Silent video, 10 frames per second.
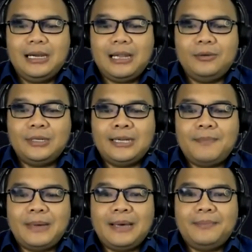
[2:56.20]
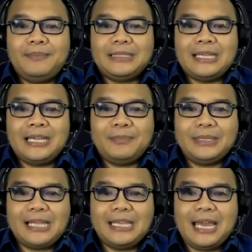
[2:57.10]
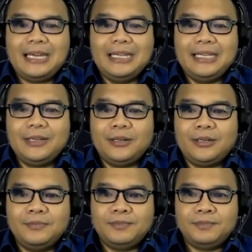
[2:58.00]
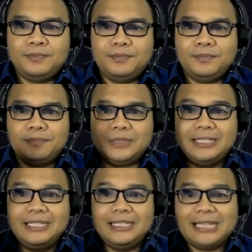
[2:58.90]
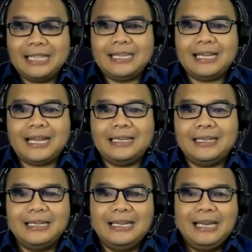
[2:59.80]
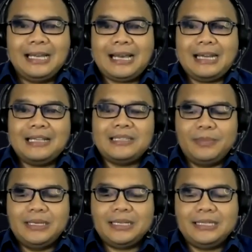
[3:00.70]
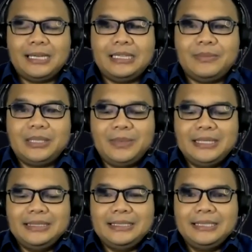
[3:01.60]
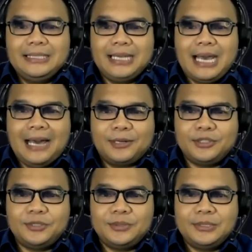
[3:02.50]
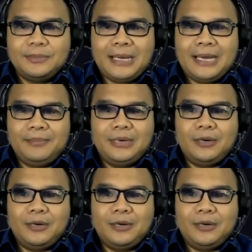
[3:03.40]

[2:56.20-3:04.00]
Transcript: lalu kenapa pertanyaan-pertanyaan ini kok ditanyakan karena sebenarnya teman-teman di sini harus paham